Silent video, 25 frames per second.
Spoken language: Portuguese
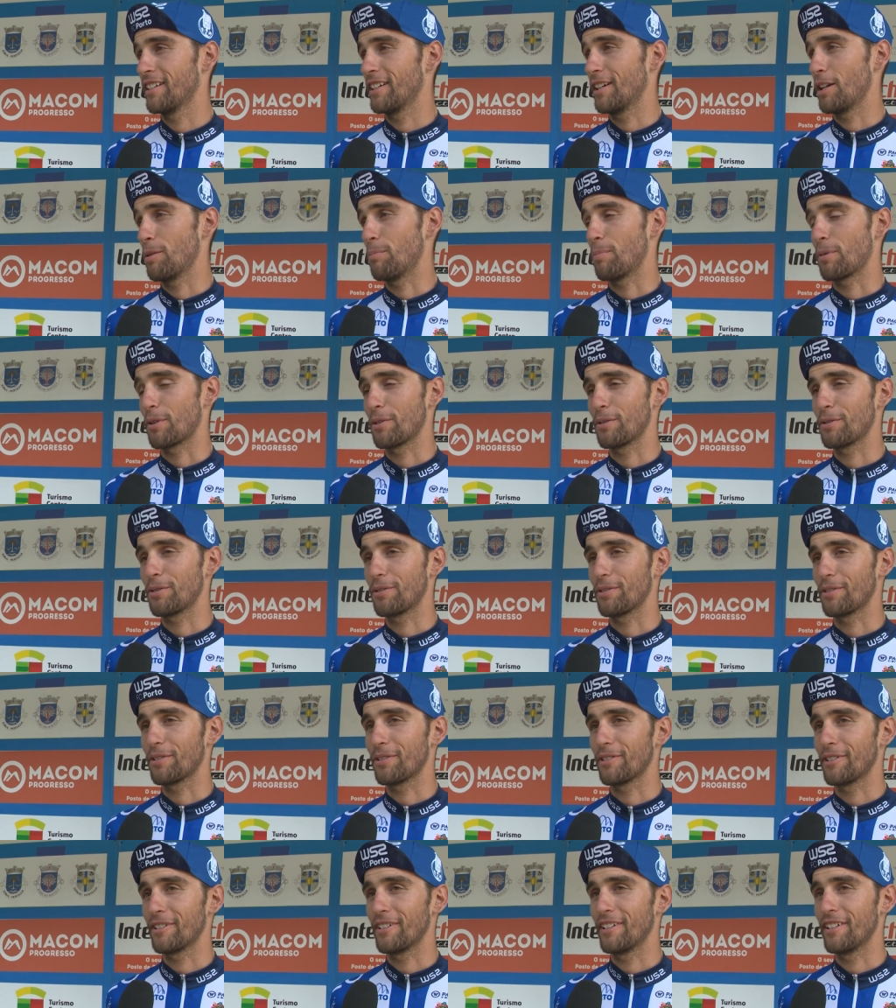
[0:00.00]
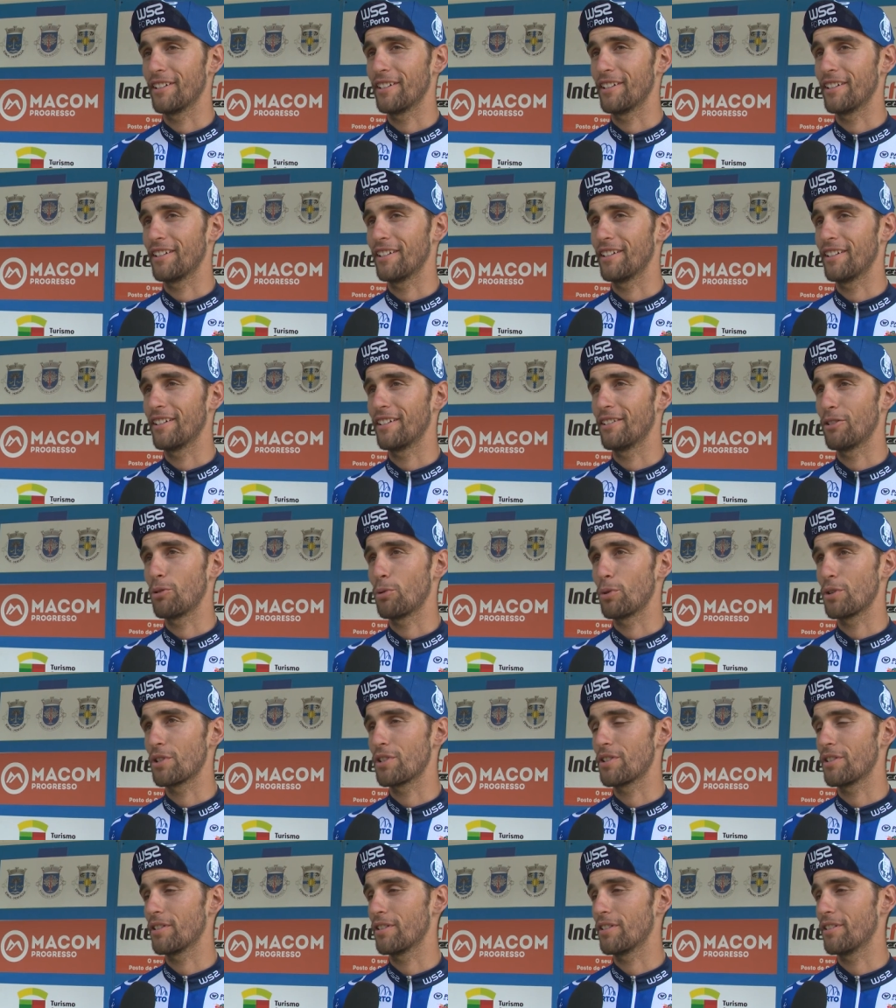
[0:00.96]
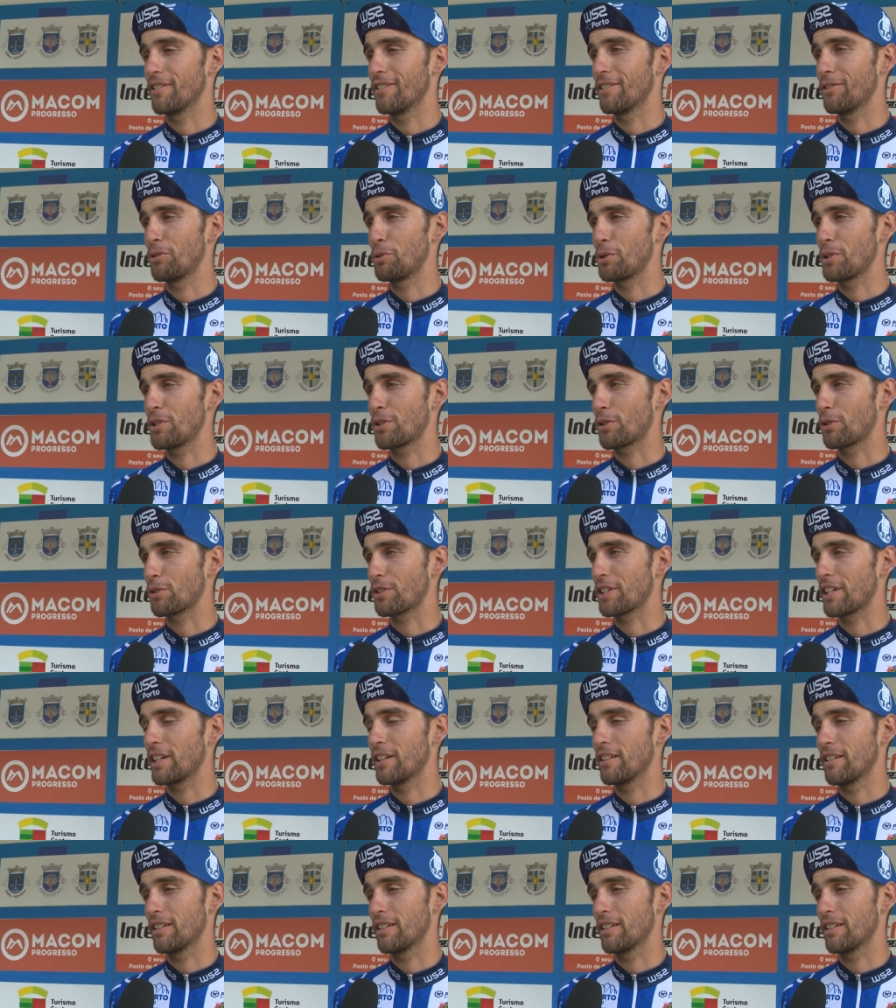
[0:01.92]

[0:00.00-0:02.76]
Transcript: E pronto, uh, hoje, hoje consegui